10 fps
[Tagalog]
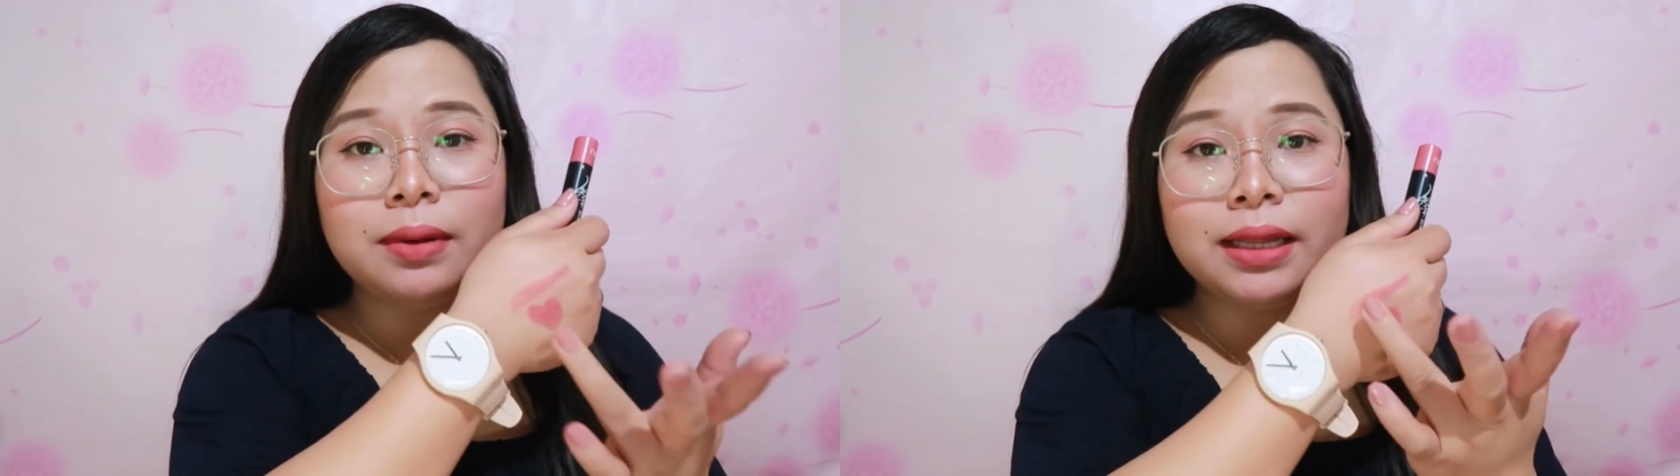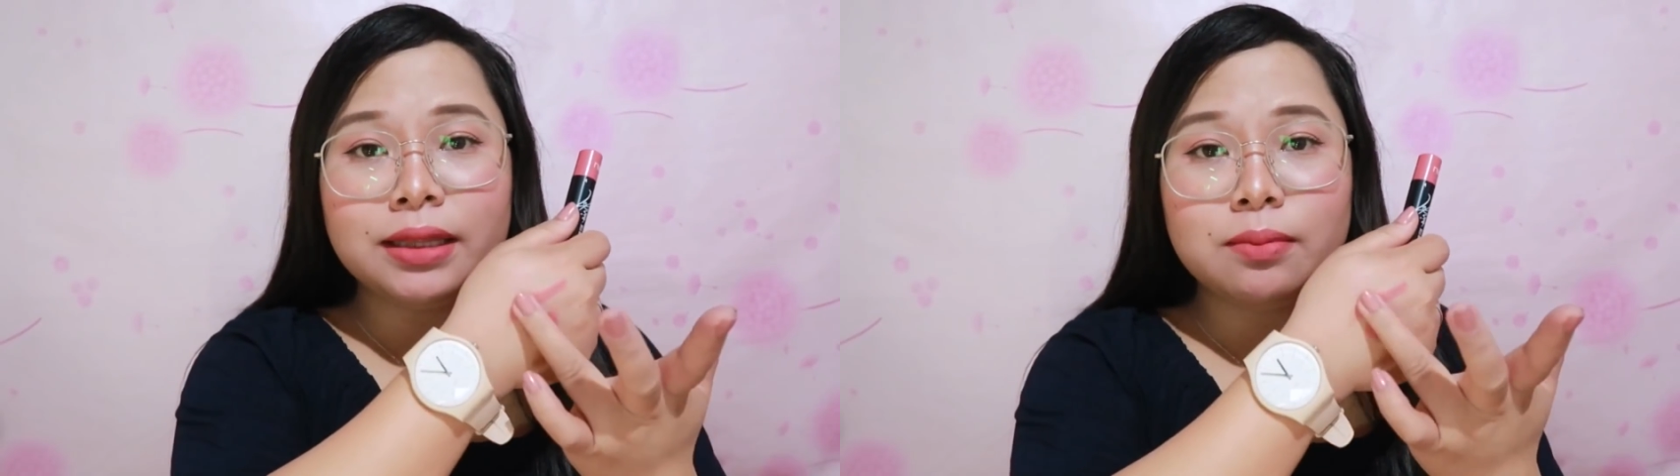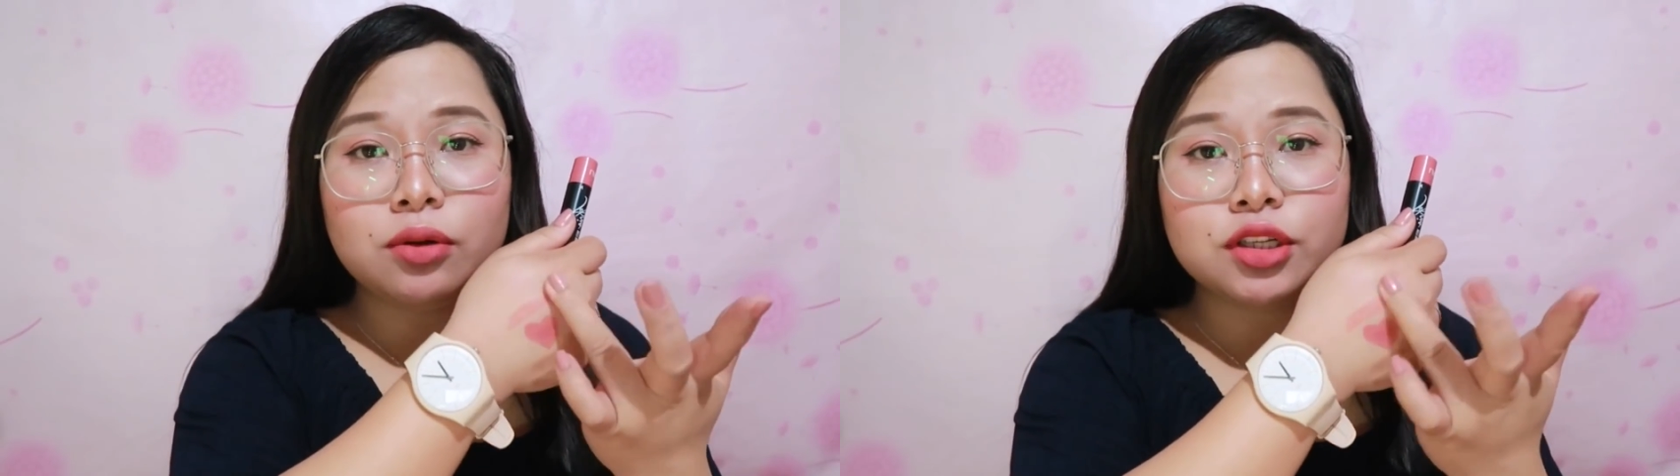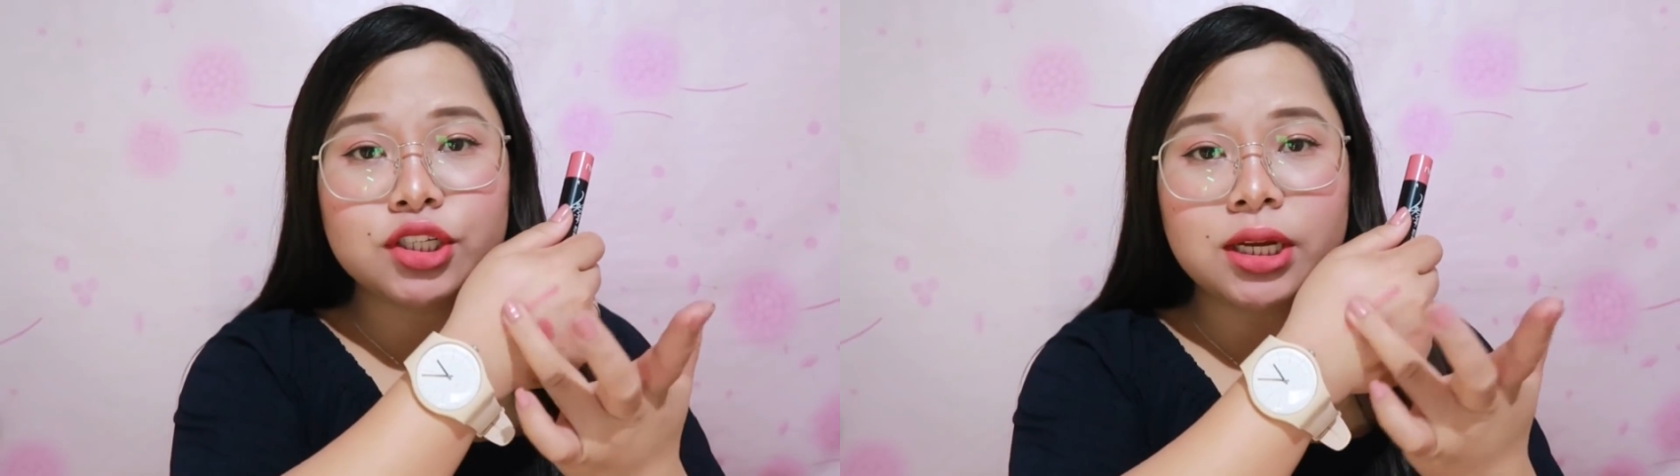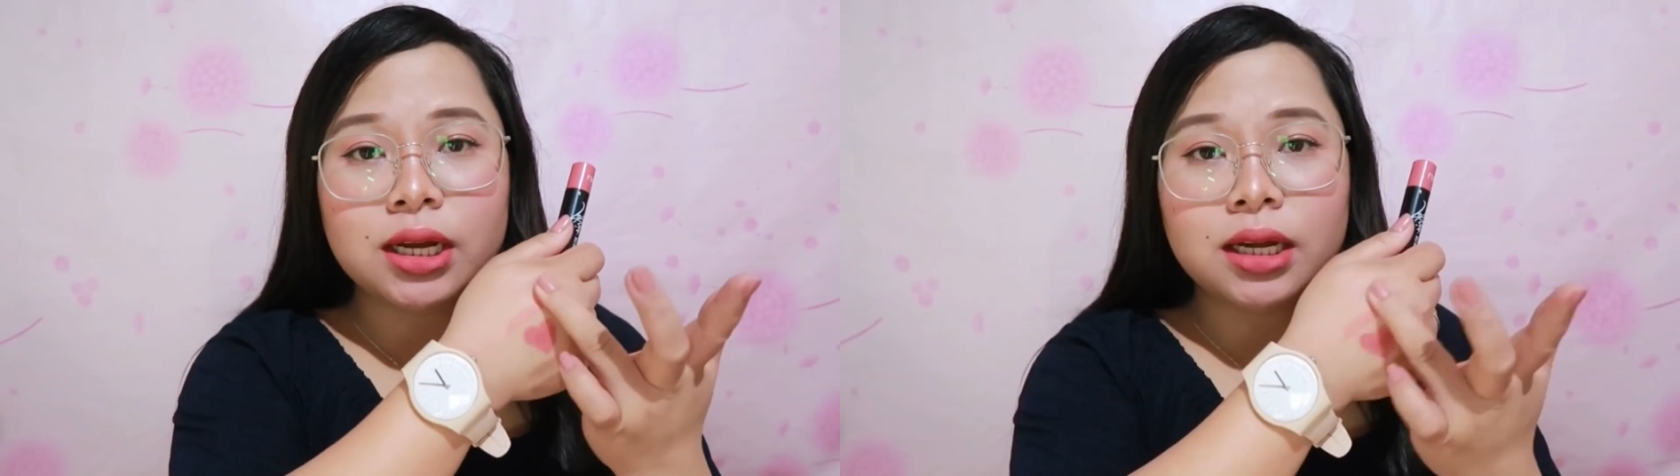blendable
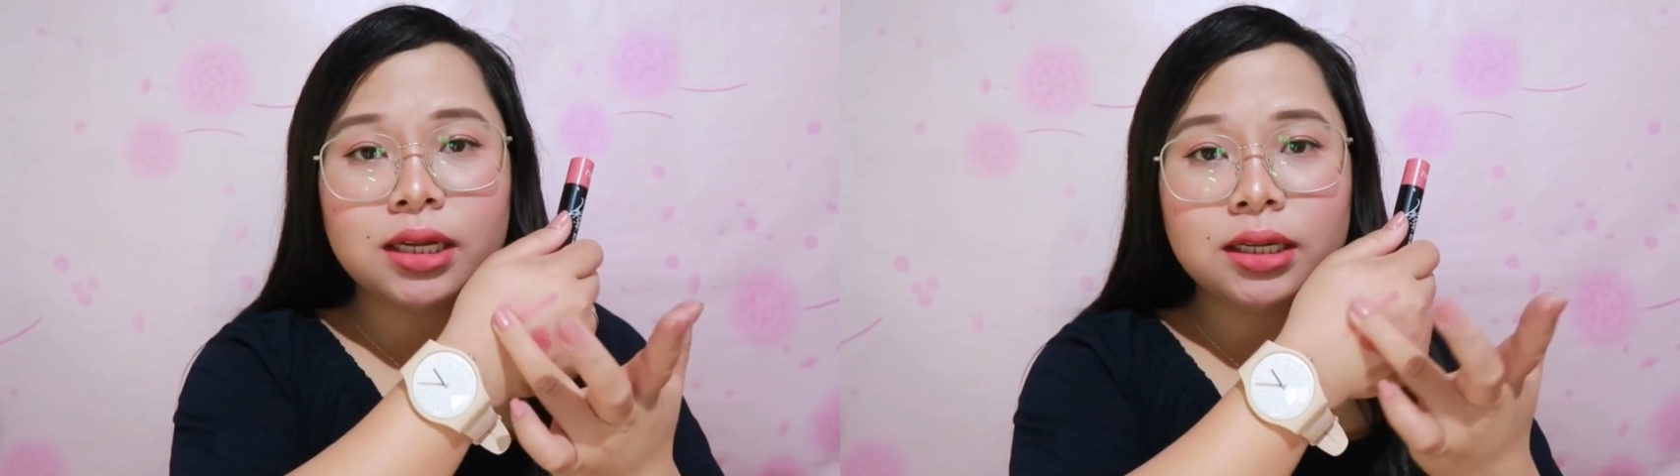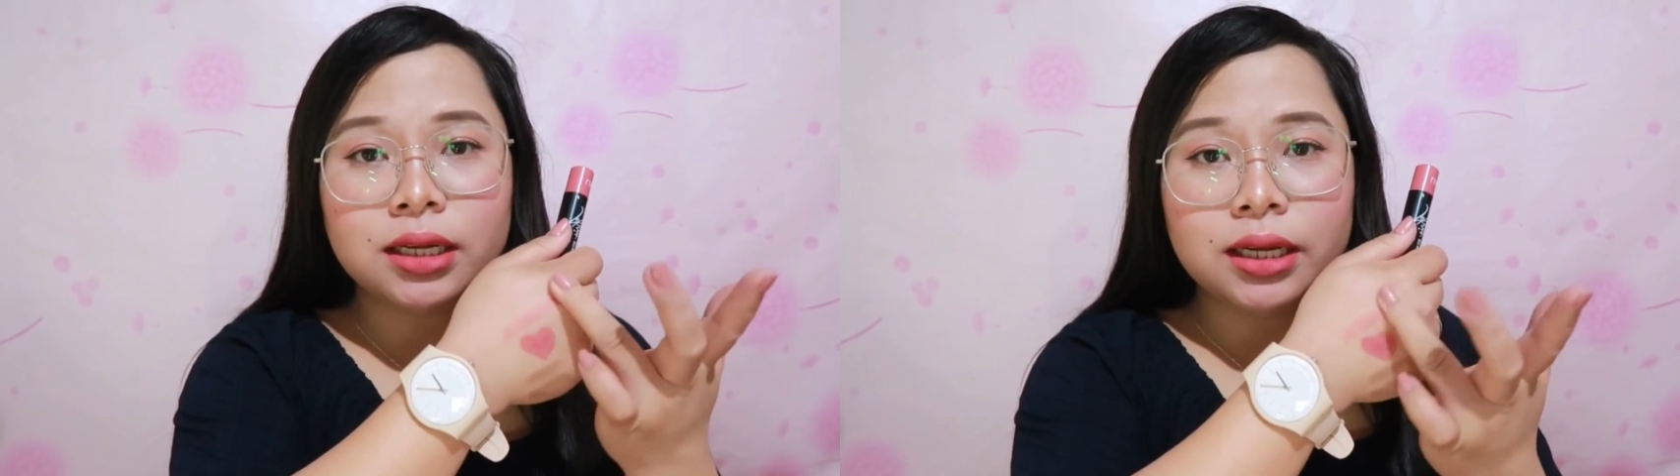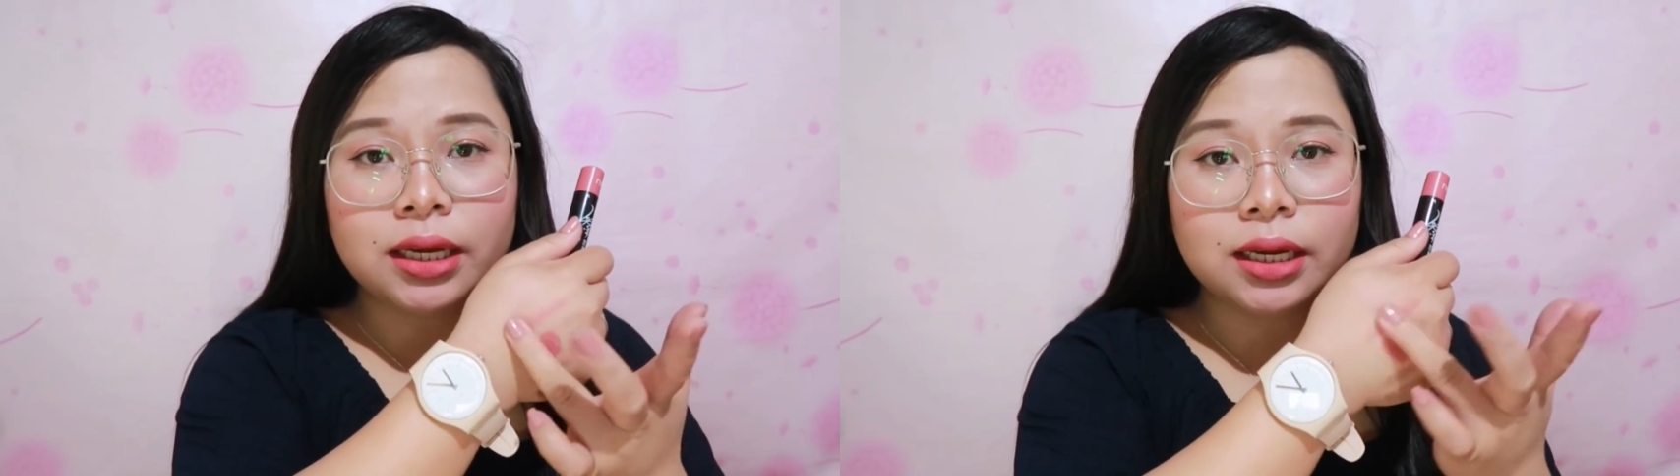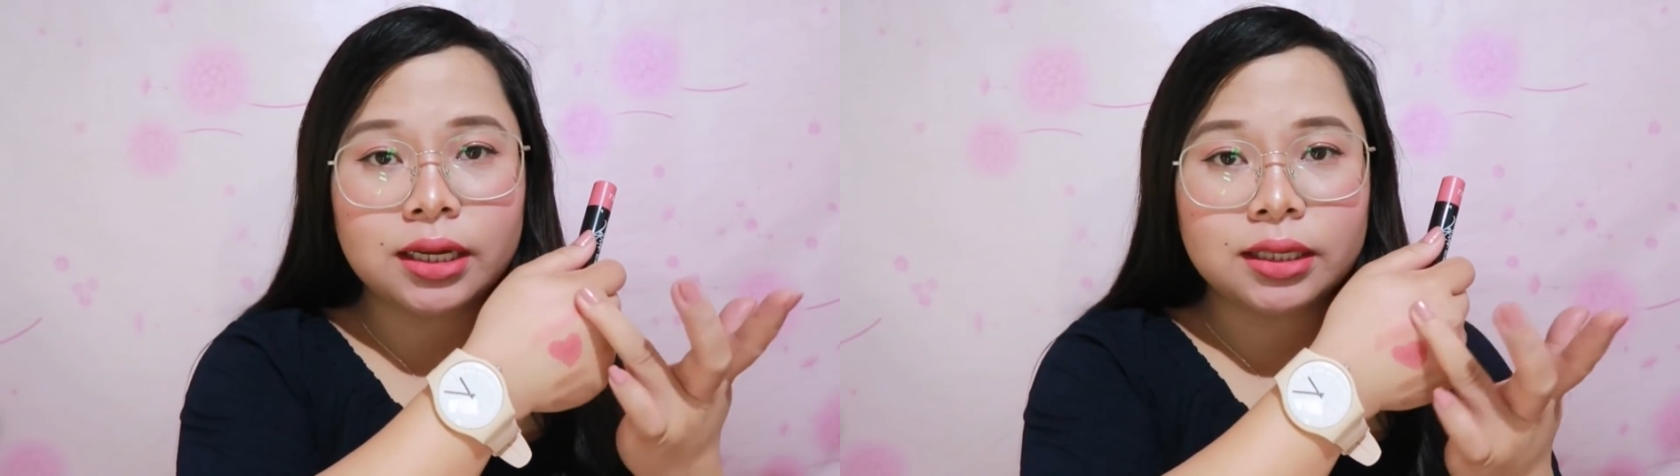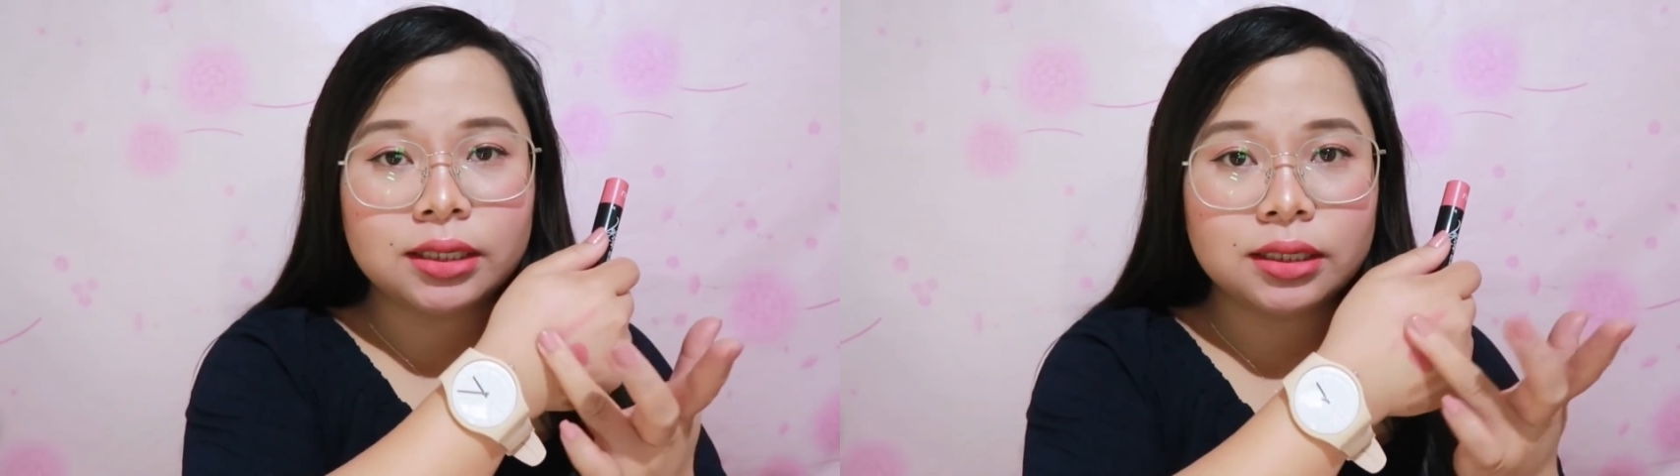siya.
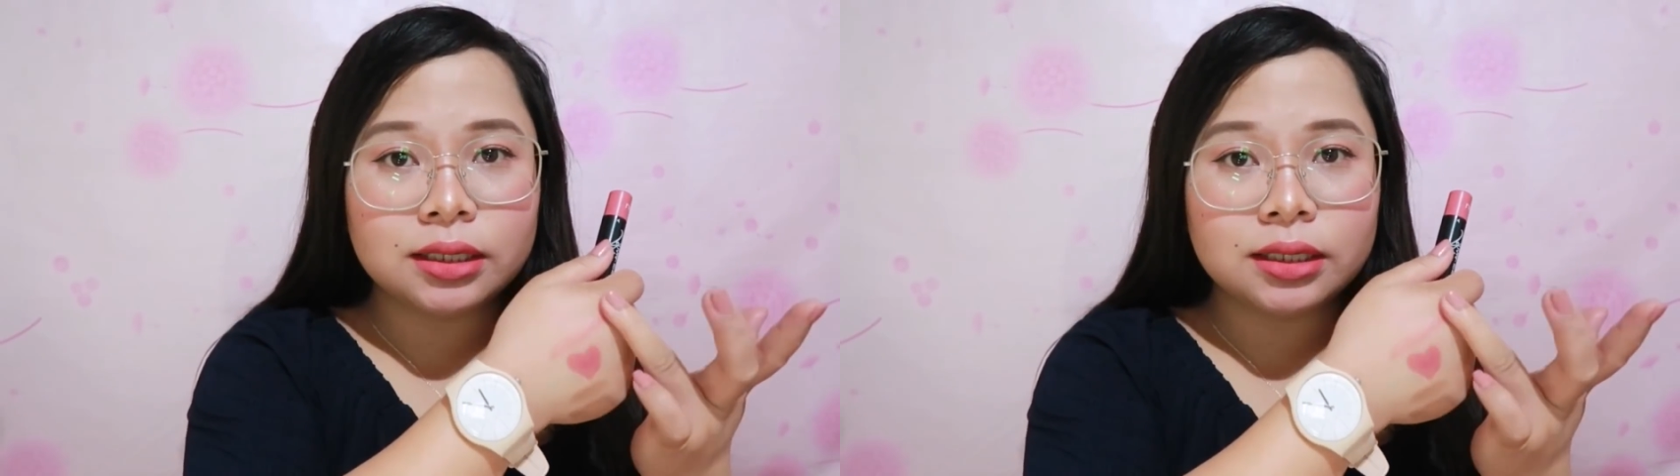Ayan.